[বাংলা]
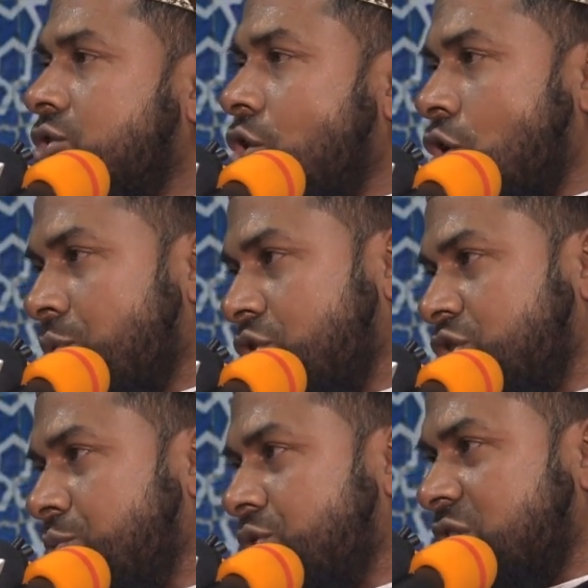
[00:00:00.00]
সংঘবদ্ধ
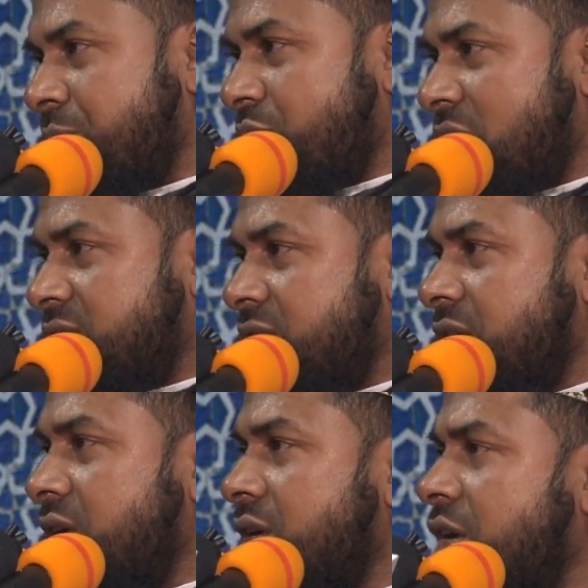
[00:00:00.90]
জীবন যাপন আছে
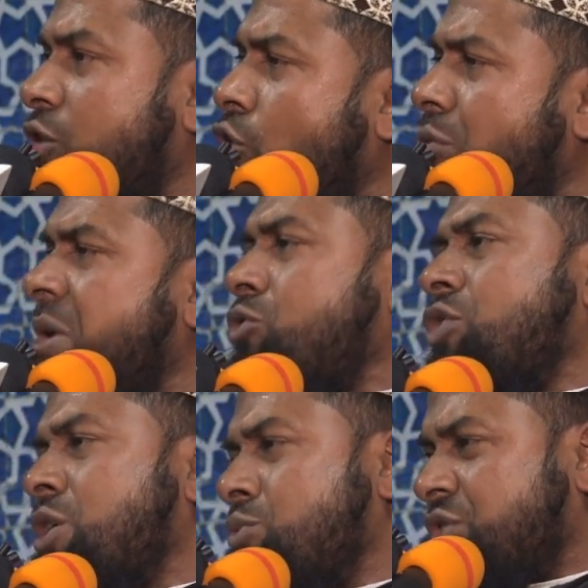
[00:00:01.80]
ইতর
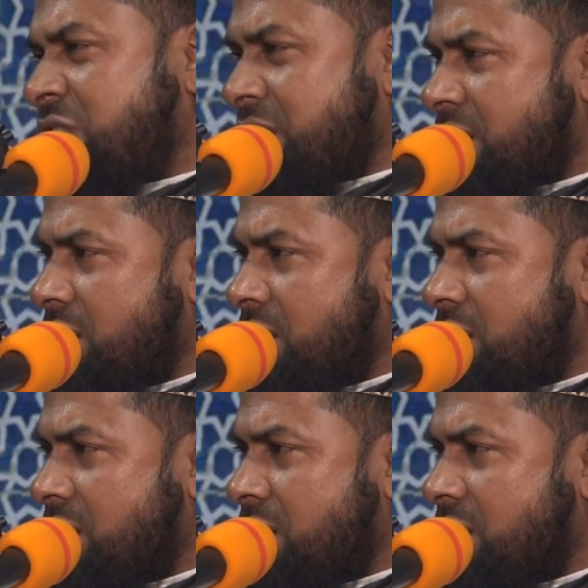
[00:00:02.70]
মেতরের মধ্যে